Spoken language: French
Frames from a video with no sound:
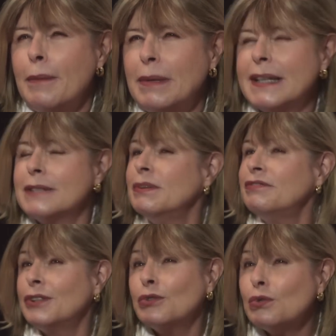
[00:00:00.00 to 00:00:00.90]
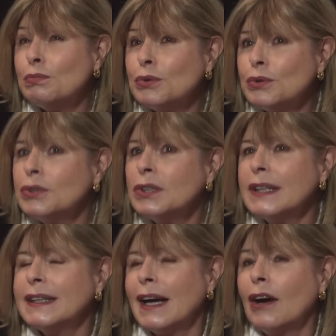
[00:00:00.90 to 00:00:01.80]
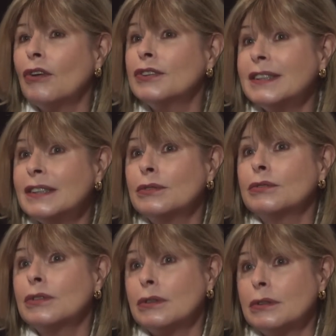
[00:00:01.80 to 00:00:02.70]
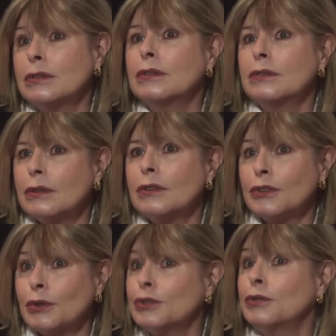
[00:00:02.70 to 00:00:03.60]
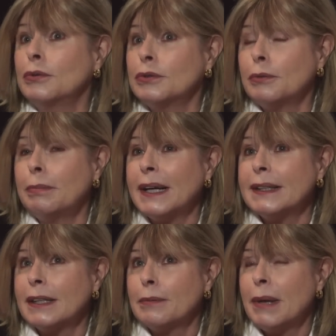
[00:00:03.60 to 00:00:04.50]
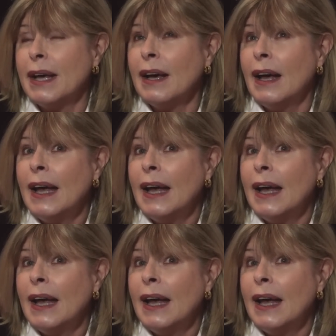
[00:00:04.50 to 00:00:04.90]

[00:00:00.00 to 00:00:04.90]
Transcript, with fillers: mais qui se méfie de tout le monde, qui a grandi donc euh, entre ce, père et cette mère,